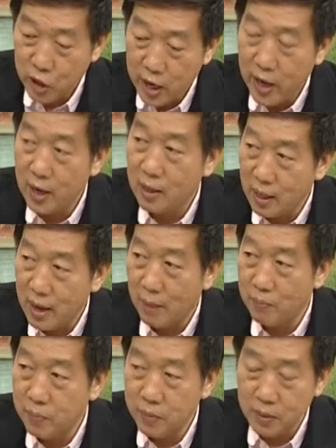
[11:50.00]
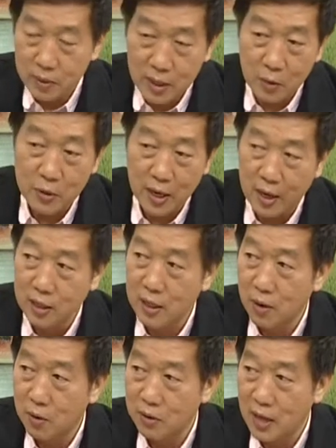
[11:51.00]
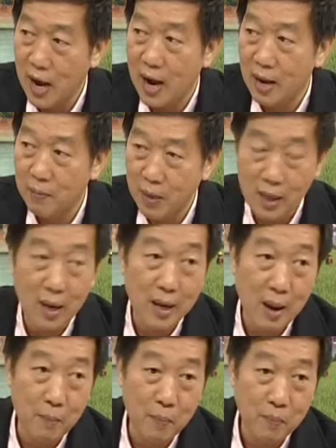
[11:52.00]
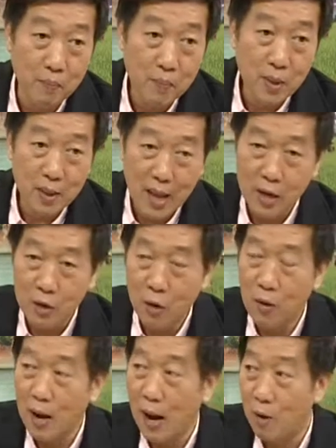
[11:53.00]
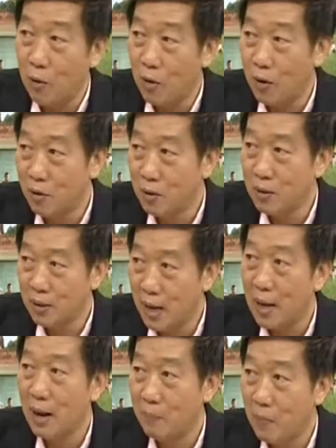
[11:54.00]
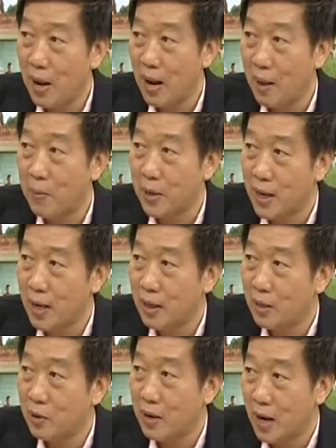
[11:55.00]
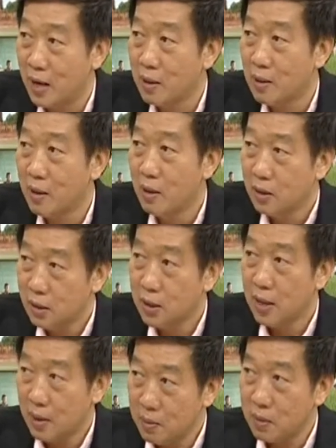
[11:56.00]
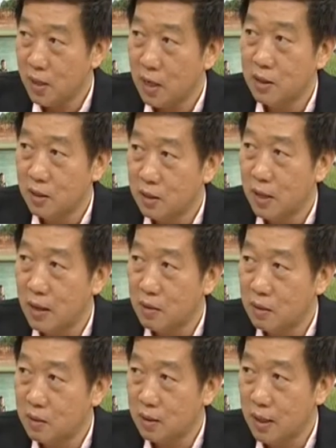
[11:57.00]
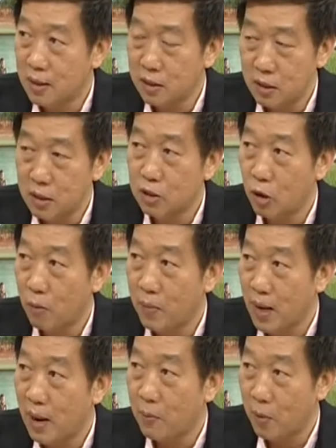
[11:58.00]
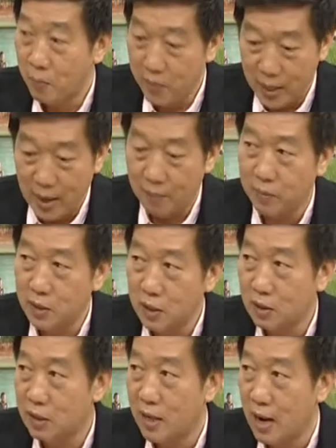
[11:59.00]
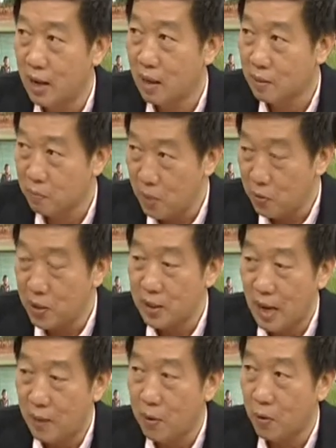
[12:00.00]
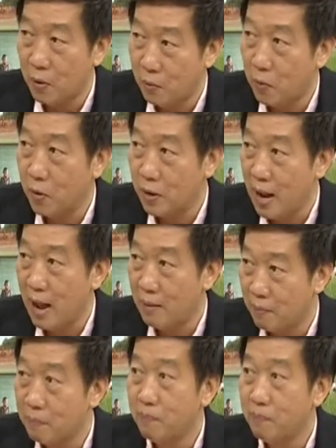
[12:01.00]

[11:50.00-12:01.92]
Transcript: เชคระดับเจ้าหญิงเจ้าชายเป็นระดับนายกเก่าของนะครับหลายๆประเทศตรงนั้นซึ่งท่านท่านท่านท่านชื่นชมนะครับผมไปทำชื่อเสียงแล้วไปวิจัยประกอบผลงา